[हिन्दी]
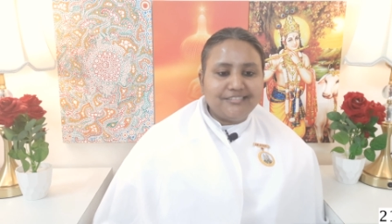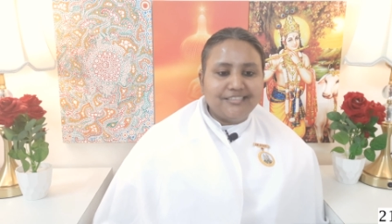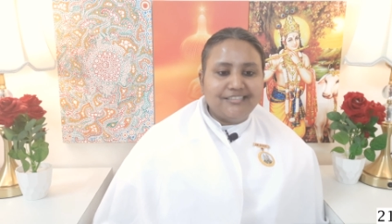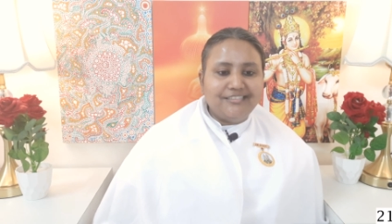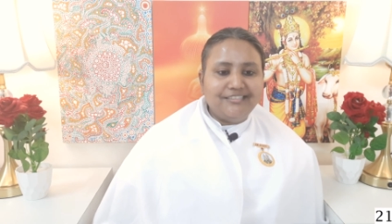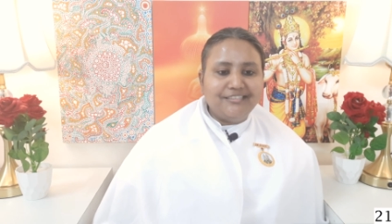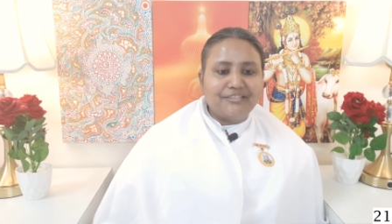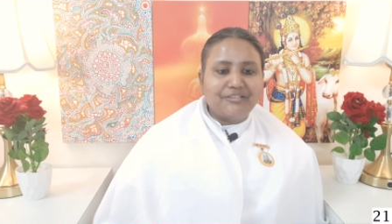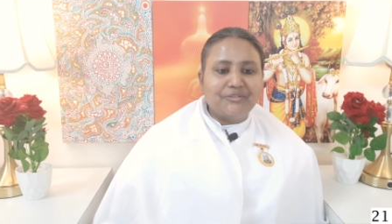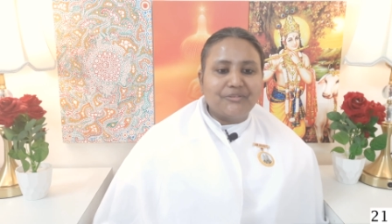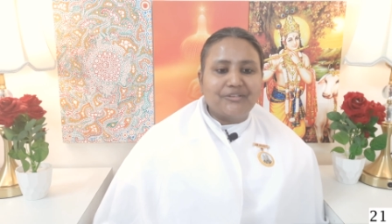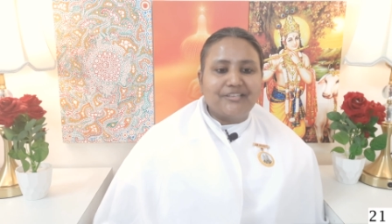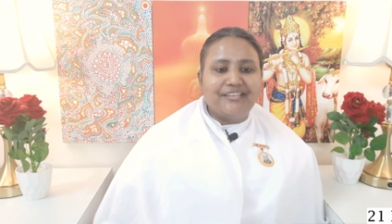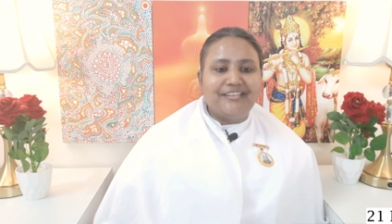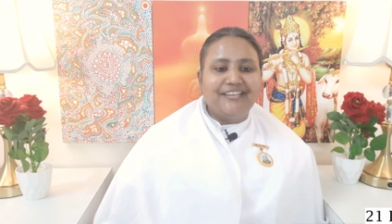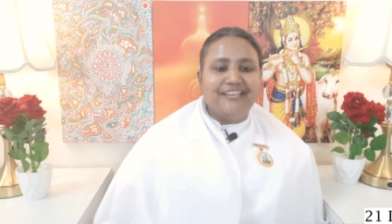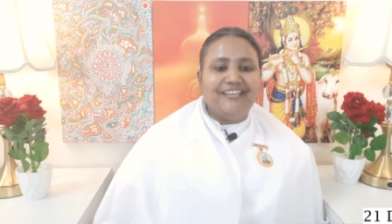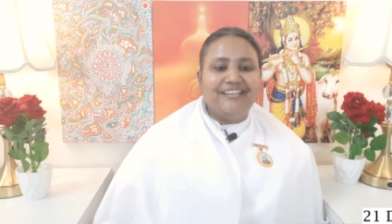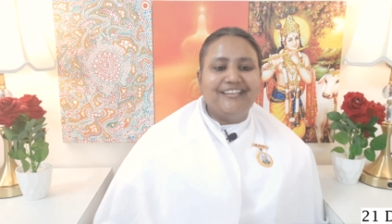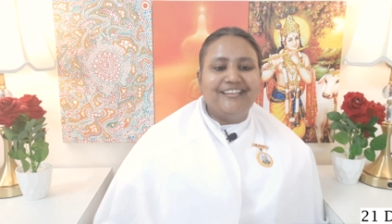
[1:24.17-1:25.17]
है ना
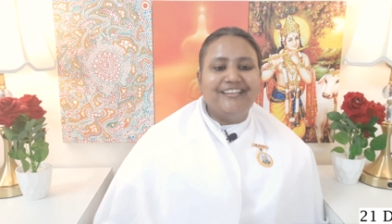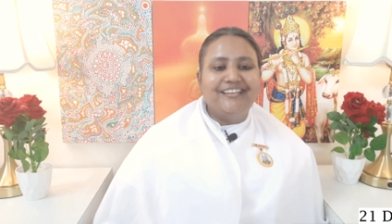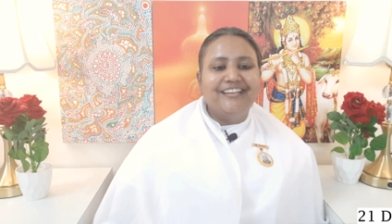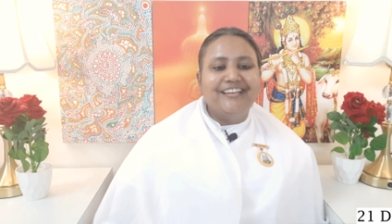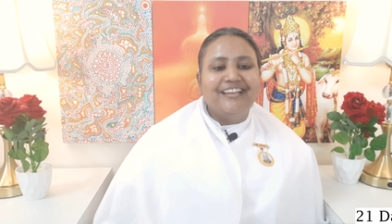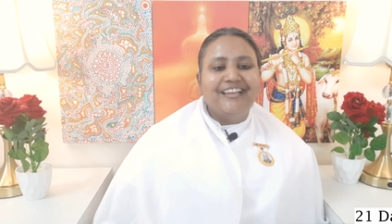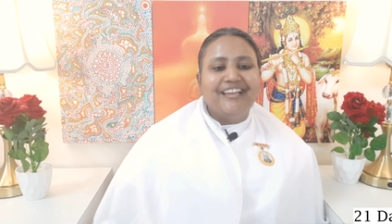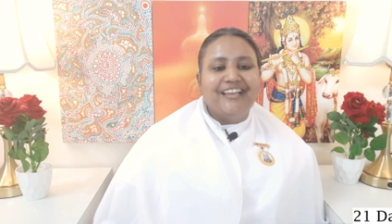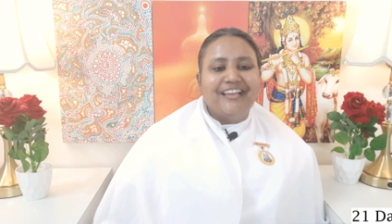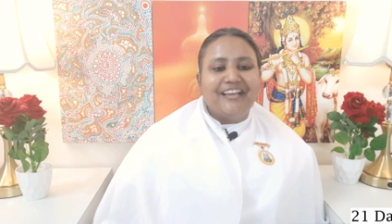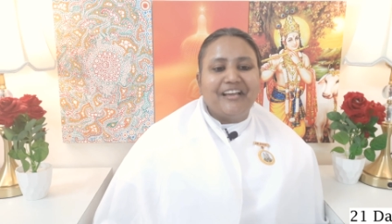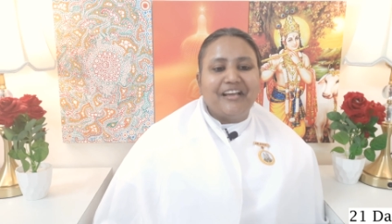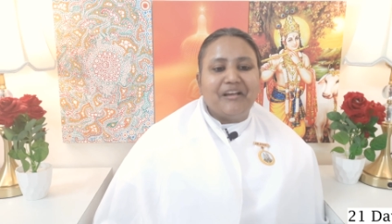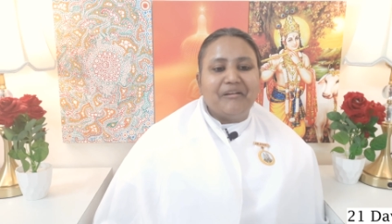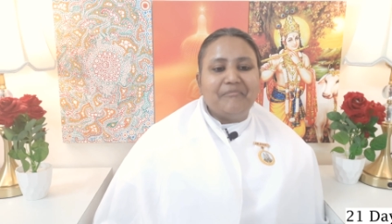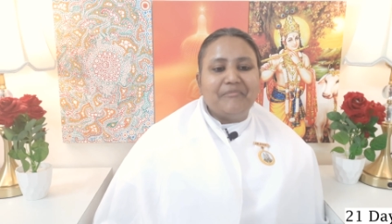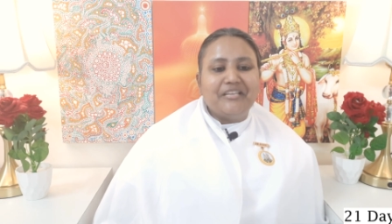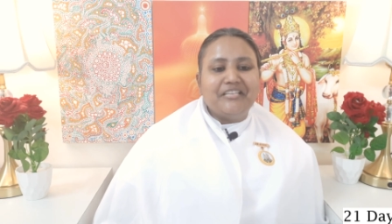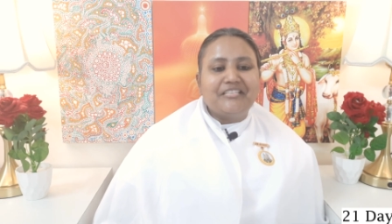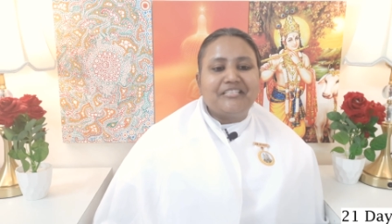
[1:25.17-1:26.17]
क्योंकि
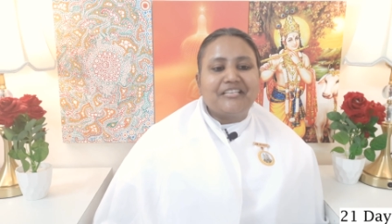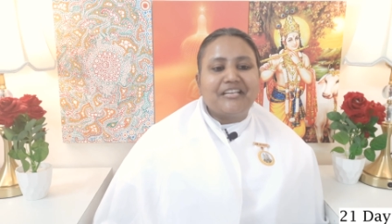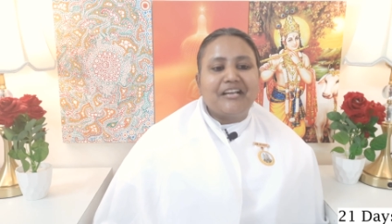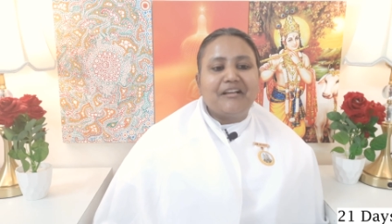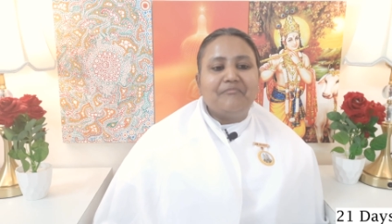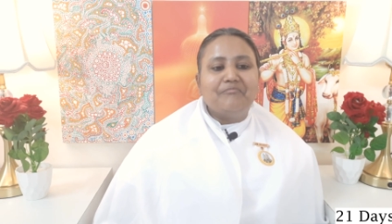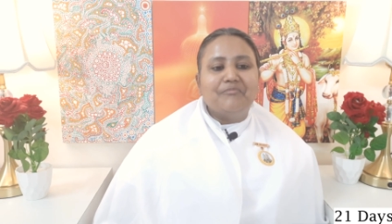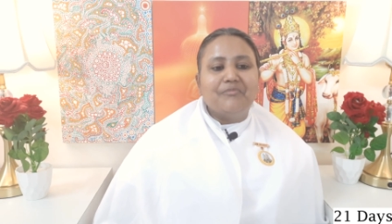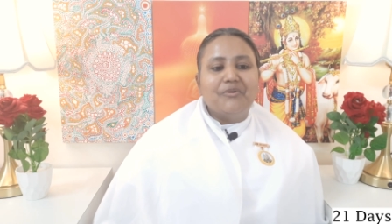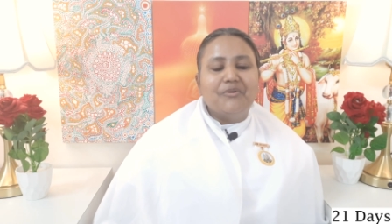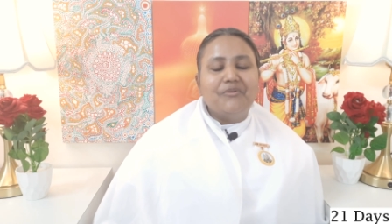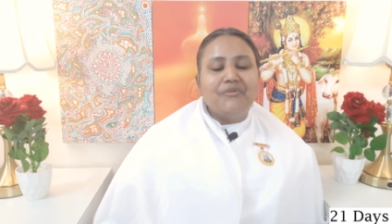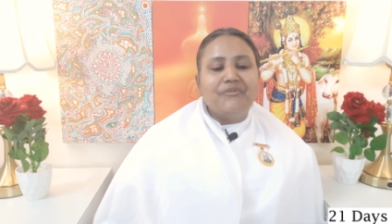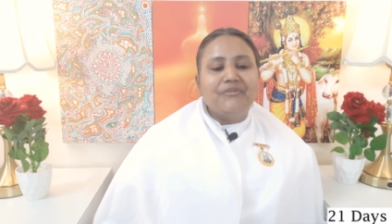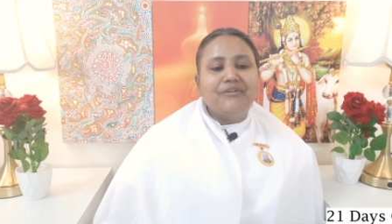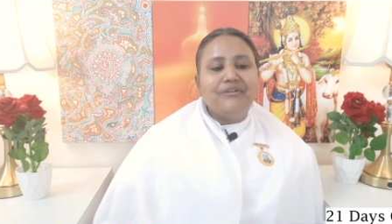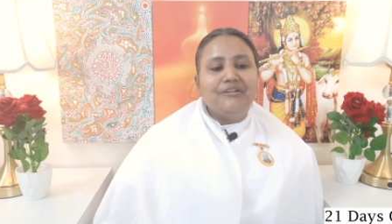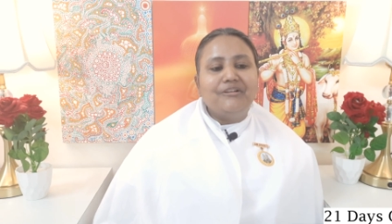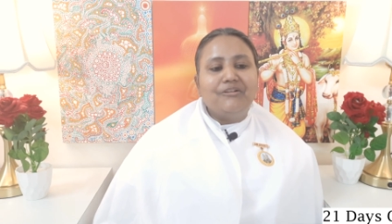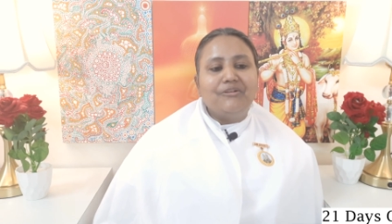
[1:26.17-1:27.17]
हमेशा मोह
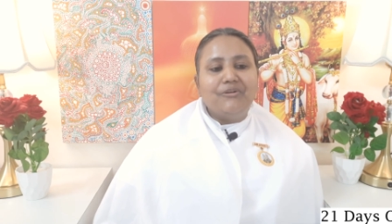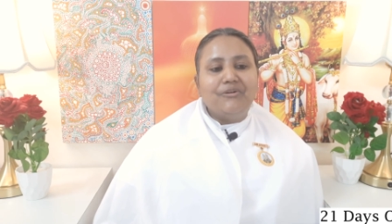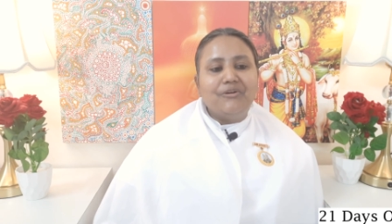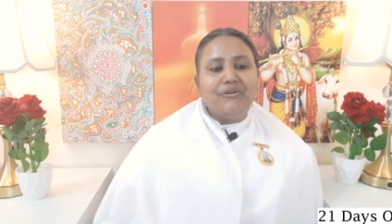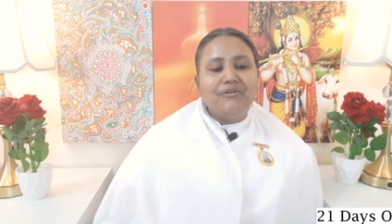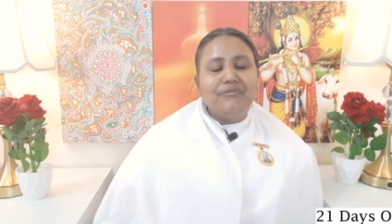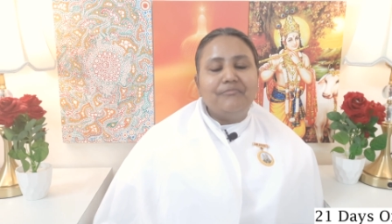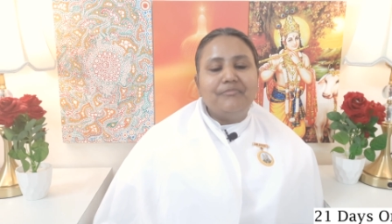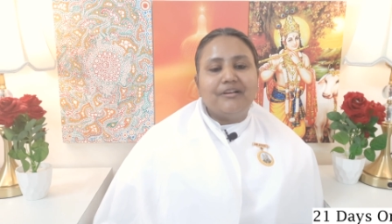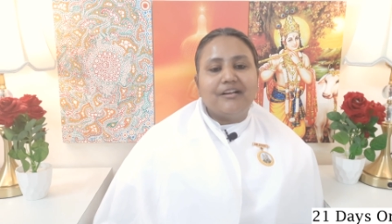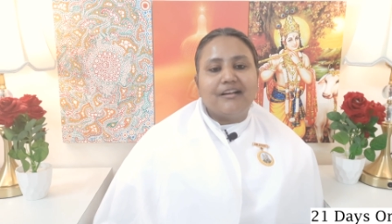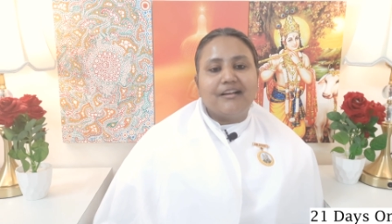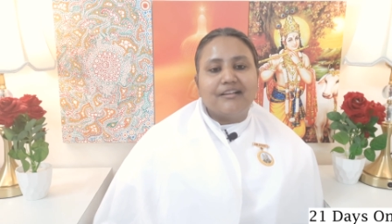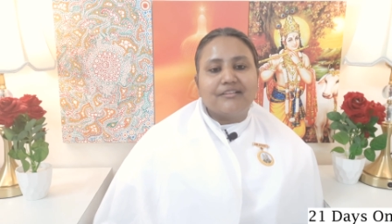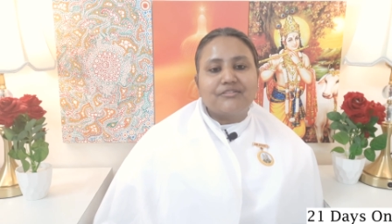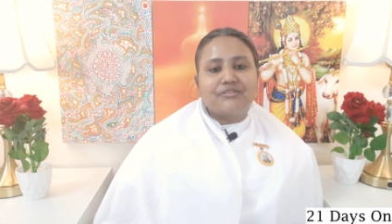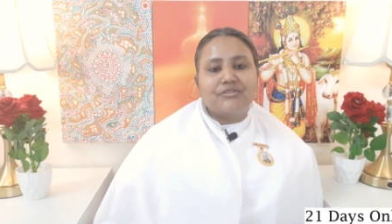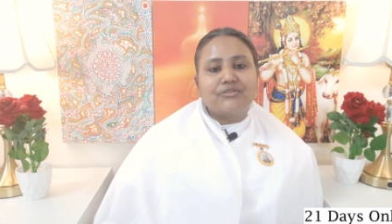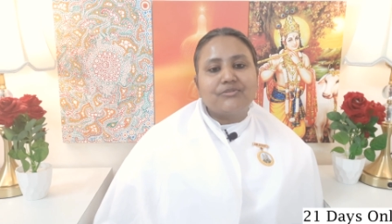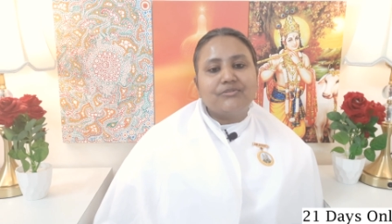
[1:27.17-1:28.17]
लोभ
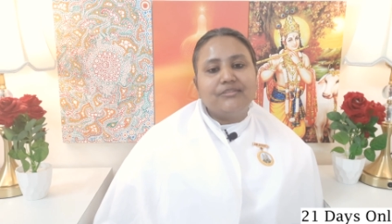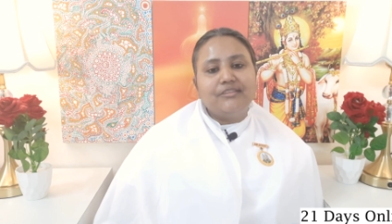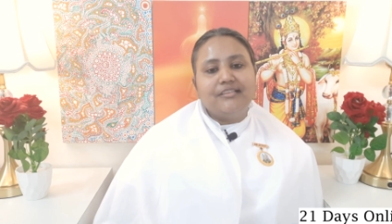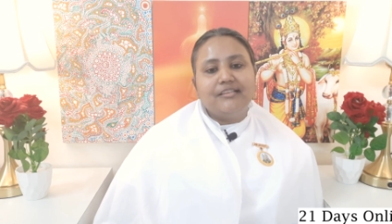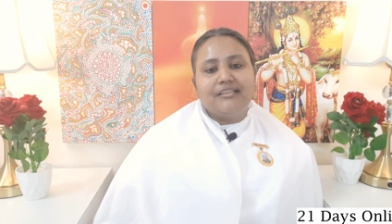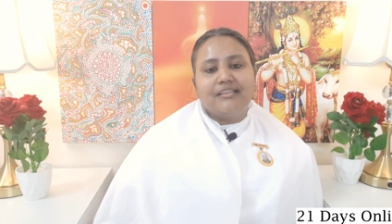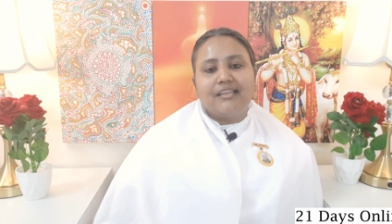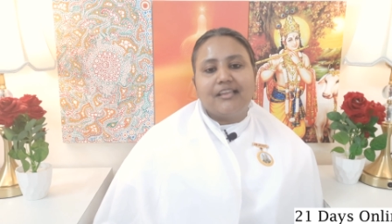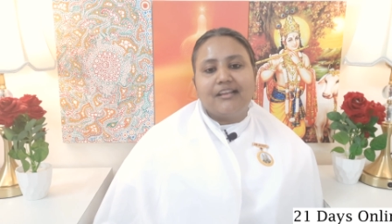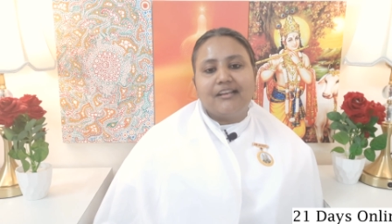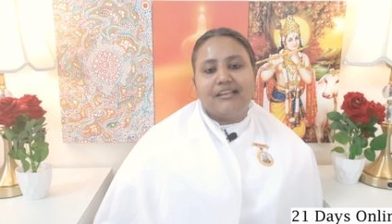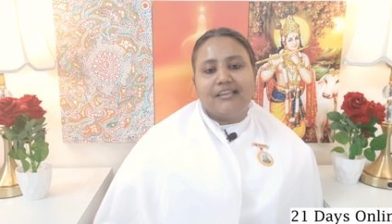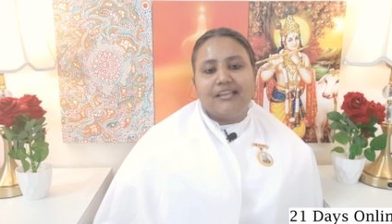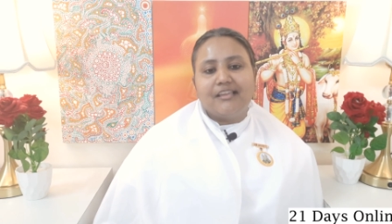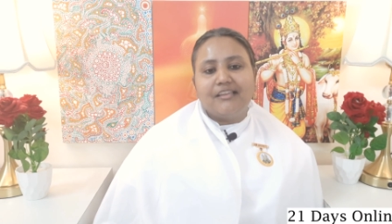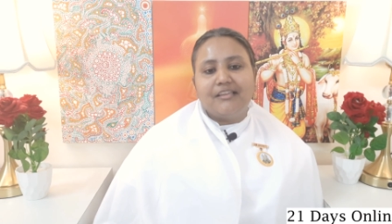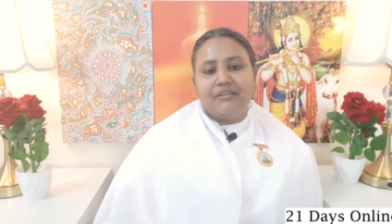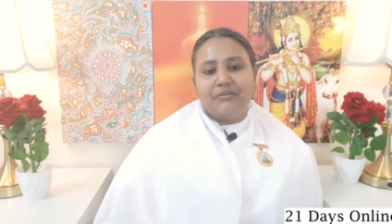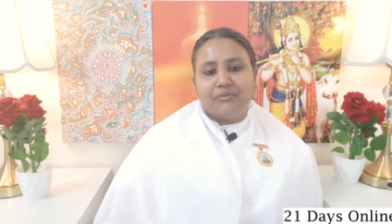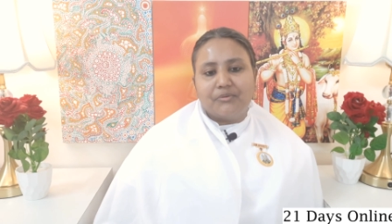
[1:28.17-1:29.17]
अशुद्ध के
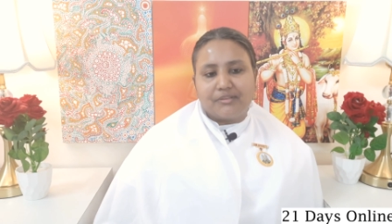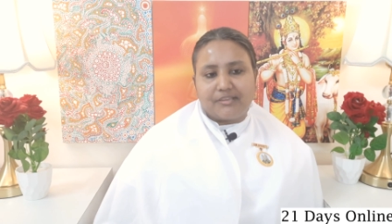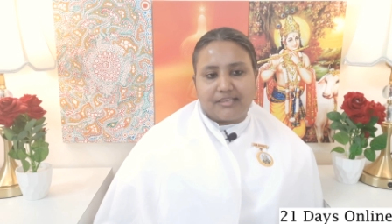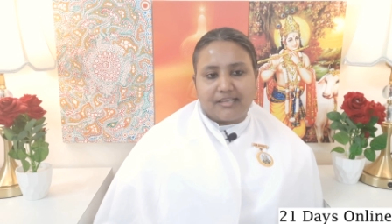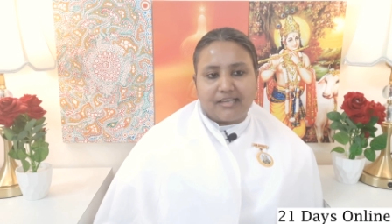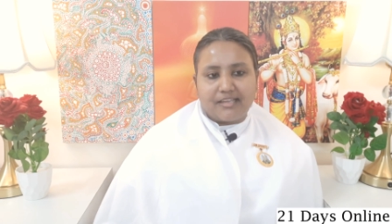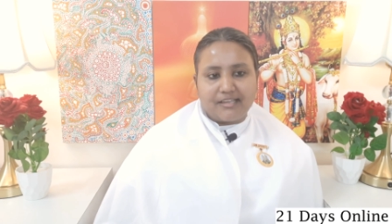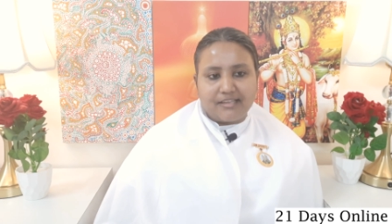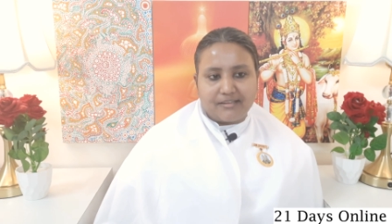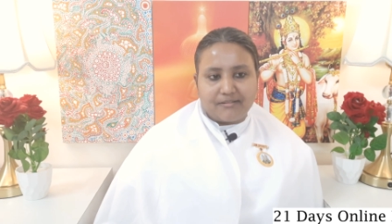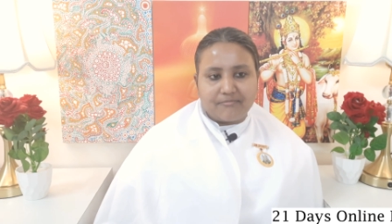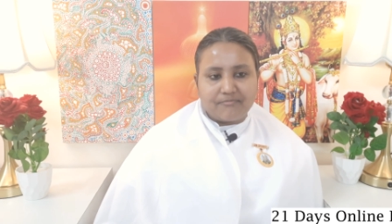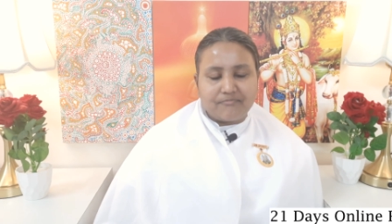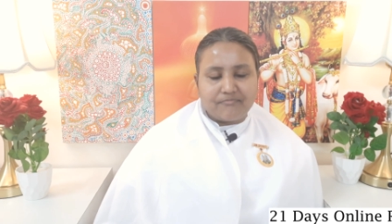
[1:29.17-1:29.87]
लिए ही होता है